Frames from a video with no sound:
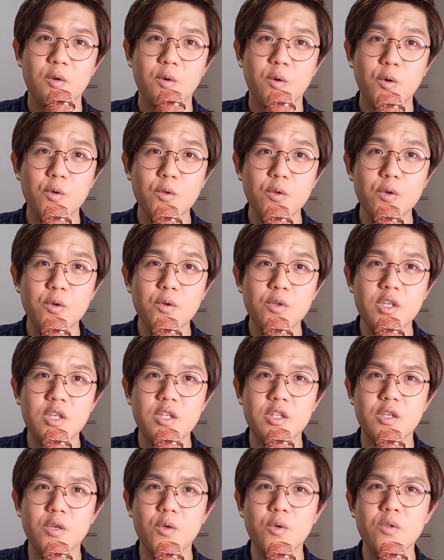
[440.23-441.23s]
このように
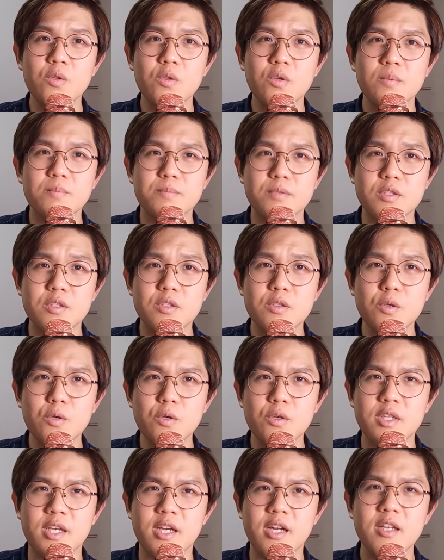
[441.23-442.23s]
日本の仏像
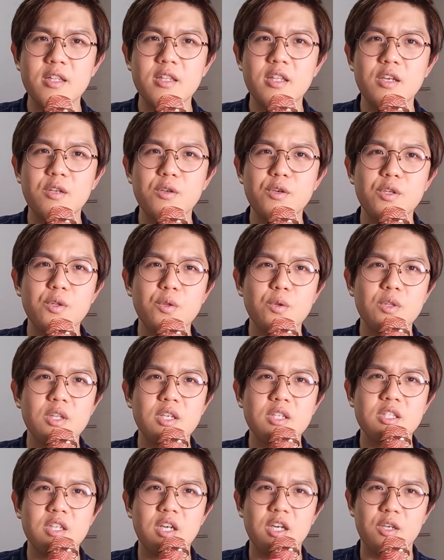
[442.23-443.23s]
を狙っている人た
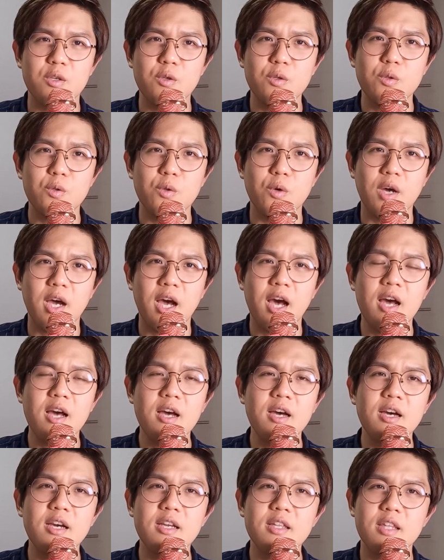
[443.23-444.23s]
ちがいると考
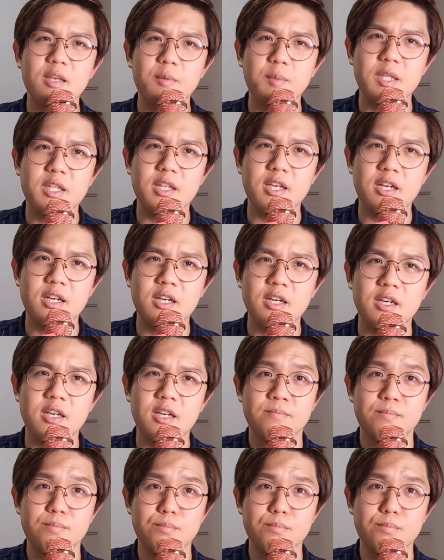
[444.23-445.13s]
えてみたら